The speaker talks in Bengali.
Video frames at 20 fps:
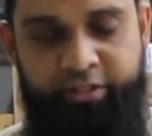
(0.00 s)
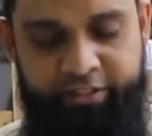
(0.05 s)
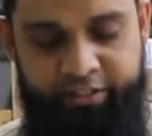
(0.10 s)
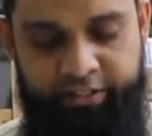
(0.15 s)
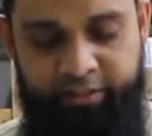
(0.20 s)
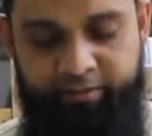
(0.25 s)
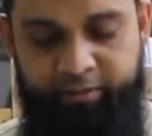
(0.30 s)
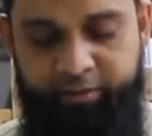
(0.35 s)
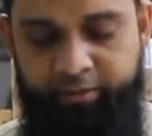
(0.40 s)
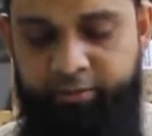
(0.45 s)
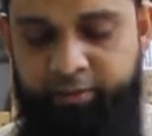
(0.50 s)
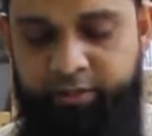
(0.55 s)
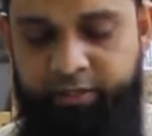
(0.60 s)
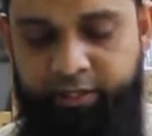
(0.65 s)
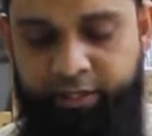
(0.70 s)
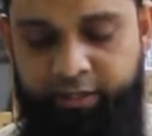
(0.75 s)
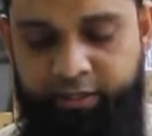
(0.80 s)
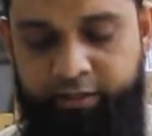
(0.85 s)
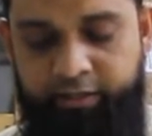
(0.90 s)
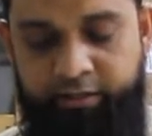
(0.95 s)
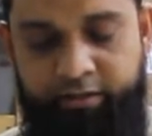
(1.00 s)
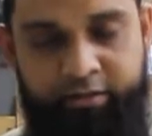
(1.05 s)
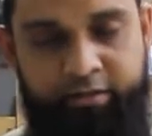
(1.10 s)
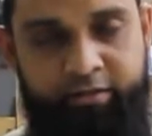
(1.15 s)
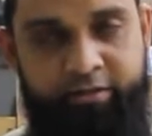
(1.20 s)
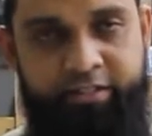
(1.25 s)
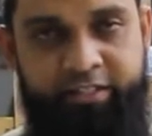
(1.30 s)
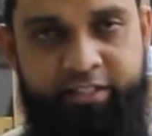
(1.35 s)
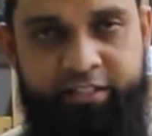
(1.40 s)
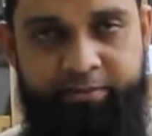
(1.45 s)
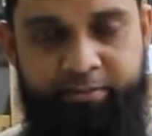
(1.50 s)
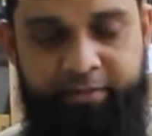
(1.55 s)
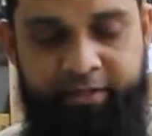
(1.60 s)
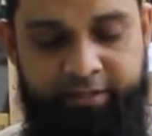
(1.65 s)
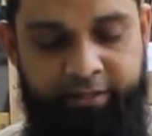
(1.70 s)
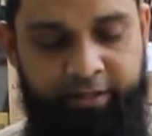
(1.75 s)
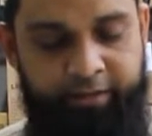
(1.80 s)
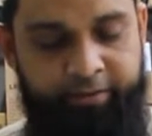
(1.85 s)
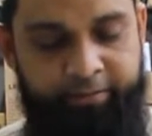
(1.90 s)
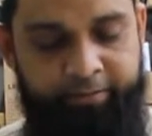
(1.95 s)
ইঞ্চি আমরা বলে থাকি
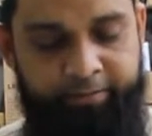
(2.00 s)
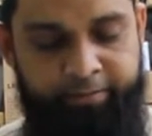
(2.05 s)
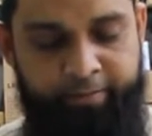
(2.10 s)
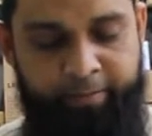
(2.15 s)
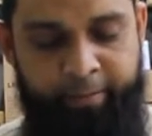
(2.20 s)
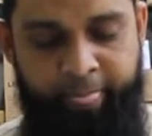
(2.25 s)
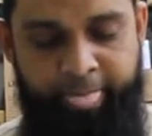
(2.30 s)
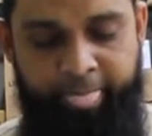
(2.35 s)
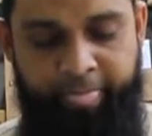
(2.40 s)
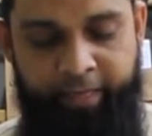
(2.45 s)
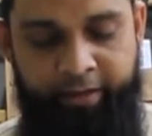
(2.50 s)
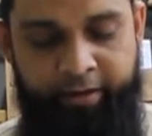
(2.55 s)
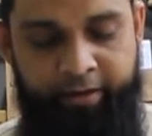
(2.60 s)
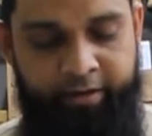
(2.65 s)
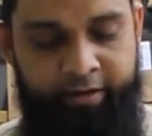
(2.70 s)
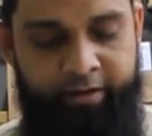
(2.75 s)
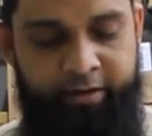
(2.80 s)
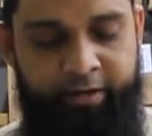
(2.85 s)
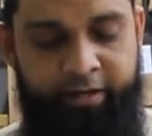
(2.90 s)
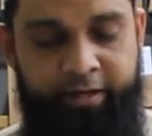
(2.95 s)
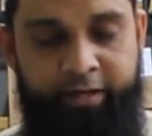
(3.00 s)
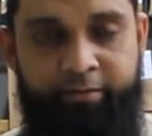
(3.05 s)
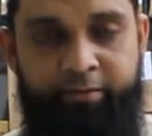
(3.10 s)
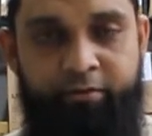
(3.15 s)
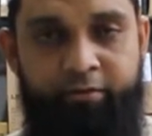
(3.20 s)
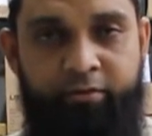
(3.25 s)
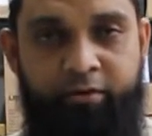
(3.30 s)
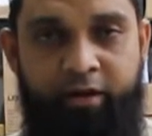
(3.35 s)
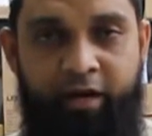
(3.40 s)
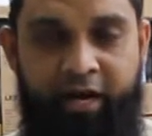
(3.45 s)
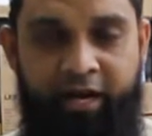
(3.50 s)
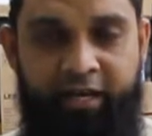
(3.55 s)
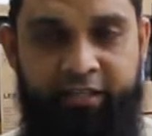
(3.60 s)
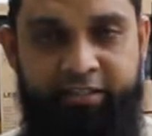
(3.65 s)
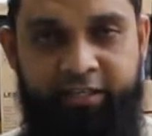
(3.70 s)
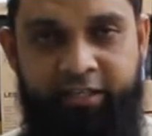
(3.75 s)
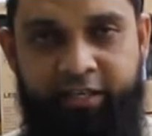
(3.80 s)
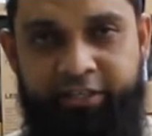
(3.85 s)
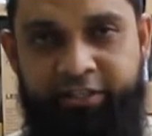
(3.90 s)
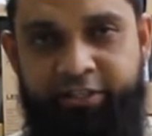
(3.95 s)
ডিসপ্লেটা এবং
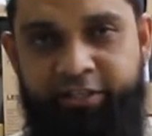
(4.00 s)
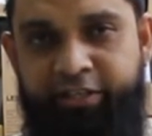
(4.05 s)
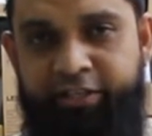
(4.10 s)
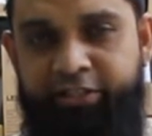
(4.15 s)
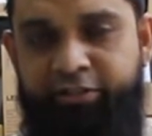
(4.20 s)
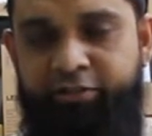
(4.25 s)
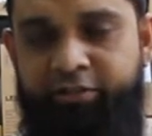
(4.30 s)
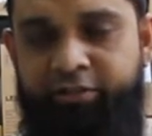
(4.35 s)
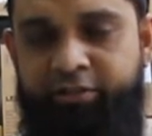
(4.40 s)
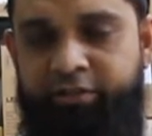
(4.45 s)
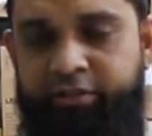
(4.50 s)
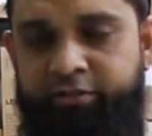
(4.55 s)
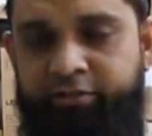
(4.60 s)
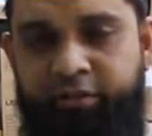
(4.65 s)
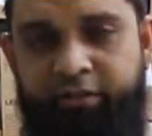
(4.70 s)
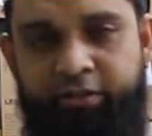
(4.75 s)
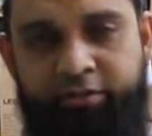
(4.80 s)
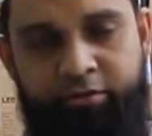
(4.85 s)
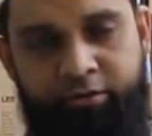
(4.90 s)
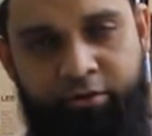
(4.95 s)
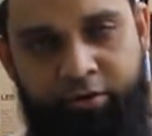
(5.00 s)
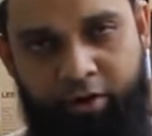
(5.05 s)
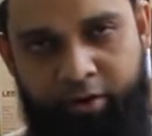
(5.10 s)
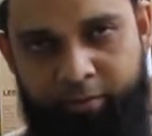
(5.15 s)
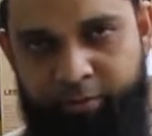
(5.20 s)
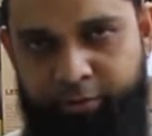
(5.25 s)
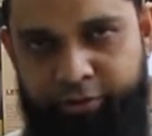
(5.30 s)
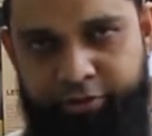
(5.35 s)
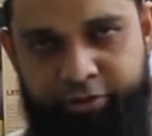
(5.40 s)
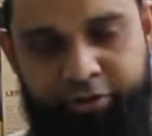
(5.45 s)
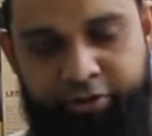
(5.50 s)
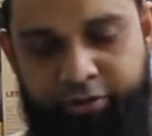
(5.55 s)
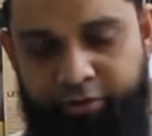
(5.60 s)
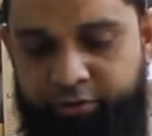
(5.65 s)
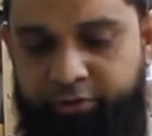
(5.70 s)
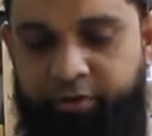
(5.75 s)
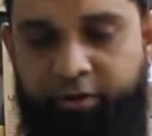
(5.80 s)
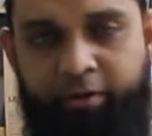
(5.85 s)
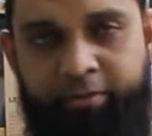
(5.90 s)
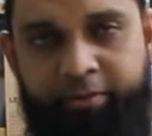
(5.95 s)
হাজার আশি রেজলিউশন কিন্তু অবশ্যই
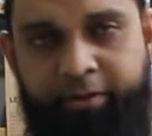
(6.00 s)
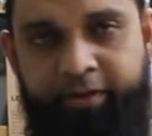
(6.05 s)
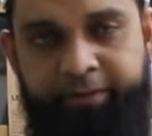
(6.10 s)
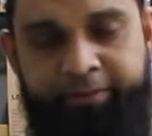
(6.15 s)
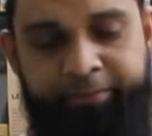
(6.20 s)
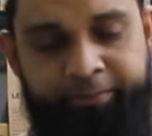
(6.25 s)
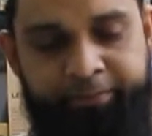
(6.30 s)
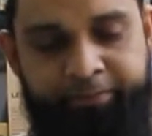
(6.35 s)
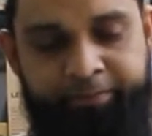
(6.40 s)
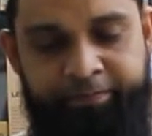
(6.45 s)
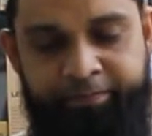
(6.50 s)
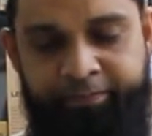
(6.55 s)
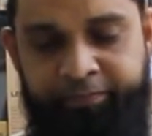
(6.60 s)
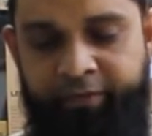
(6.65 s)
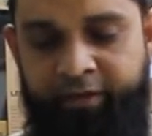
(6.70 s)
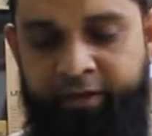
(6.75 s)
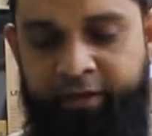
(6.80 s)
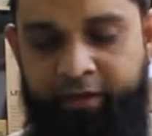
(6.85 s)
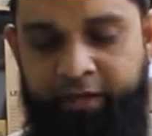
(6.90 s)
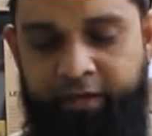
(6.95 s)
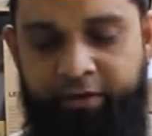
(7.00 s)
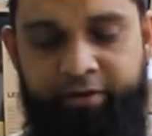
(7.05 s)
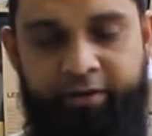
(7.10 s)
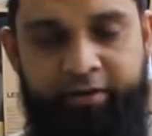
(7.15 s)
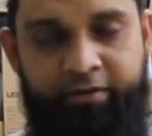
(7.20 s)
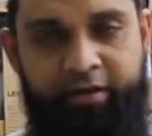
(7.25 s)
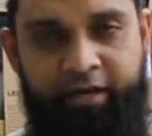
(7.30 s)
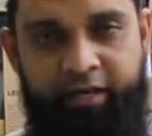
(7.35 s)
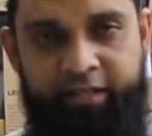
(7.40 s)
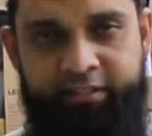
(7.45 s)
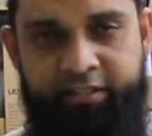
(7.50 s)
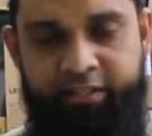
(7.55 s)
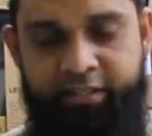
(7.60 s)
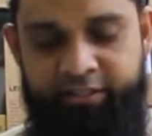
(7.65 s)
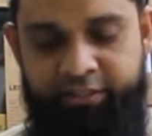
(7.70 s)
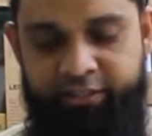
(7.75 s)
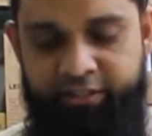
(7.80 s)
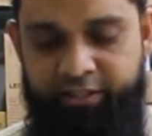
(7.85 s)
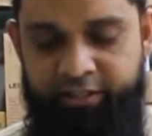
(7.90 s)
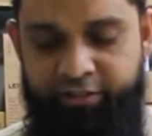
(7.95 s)
হতে হবে কারণ এখন হাজার
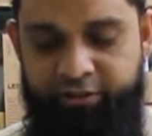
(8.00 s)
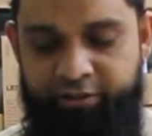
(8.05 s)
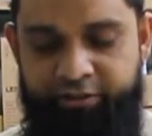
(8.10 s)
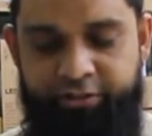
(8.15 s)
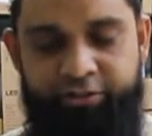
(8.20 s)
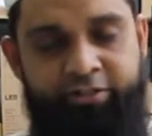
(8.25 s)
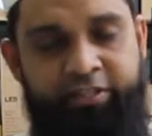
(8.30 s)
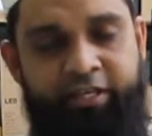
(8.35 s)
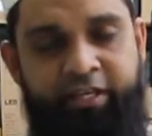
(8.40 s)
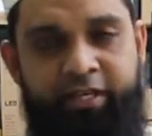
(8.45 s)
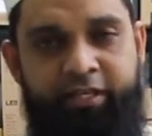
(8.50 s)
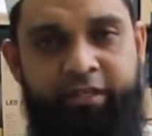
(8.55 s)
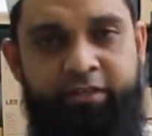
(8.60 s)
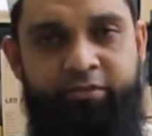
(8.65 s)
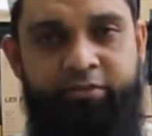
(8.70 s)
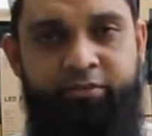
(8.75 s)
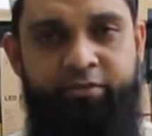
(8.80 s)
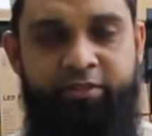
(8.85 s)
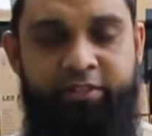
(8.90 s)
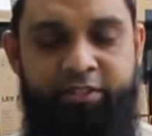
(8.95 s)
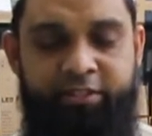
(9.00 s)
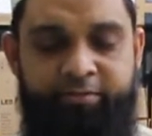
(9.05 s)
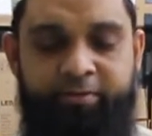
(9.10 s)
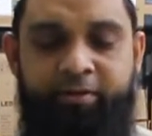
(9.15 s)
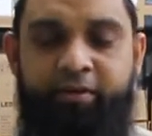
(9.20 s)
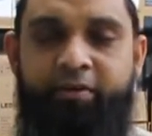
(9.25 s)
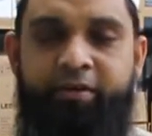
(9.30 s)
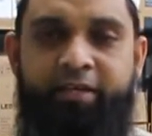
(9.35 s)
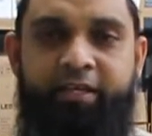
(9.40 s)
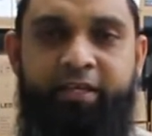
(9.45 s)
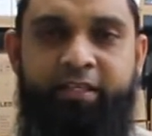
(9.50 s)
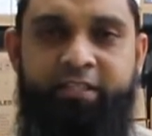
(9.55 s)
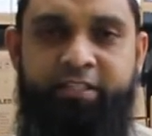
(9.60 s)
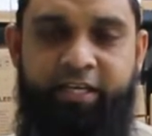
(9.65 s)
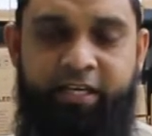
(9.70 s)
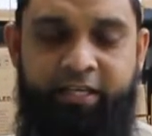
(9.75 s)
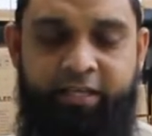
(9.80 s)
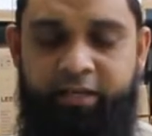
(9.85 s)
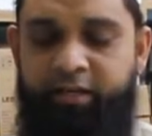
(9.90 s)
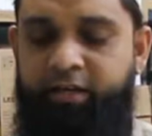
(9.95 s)
আশি রেজলিউশন ছাড়া কিন্তু ডিসপ্লে অনেকে
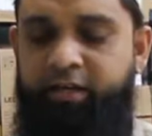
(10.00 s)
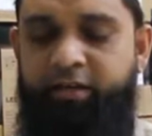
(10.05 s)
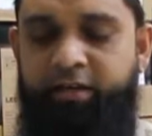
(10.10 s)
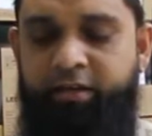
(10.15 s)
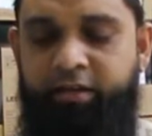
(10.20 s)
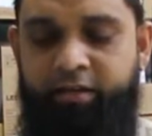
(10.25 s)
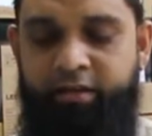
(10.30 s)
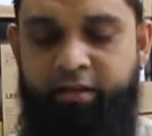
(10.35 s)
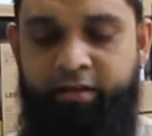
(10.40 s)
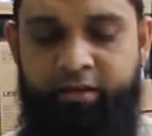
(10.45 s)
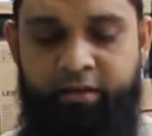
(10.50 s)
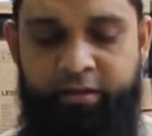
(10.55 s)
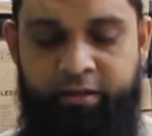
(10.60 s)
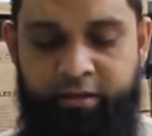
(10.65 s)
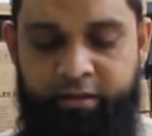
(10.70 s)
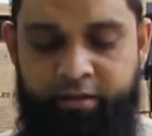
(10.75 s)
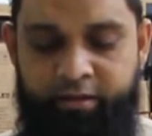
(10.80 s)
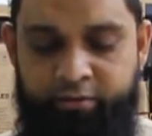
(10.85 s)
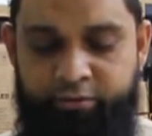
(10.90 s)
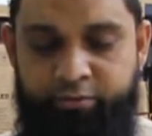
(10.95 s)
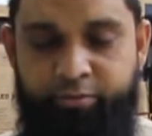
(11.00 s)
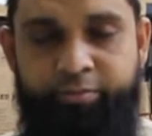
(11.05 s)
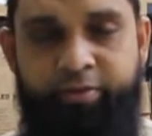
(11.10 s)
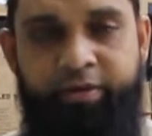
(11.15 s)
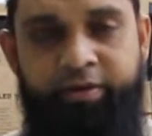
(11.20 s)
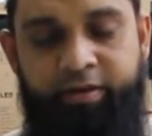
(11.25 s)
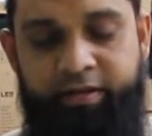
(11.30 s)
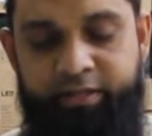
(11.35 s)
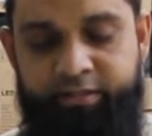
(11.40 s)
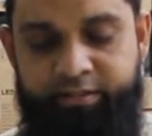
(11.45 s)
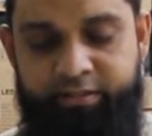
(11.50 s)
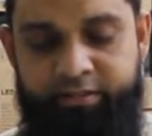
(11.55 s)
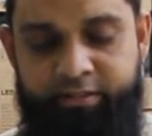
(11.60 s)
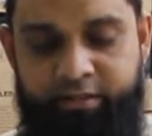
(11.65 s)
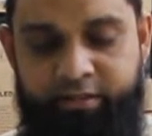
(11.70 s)
চান না তো ভিউয়ার্স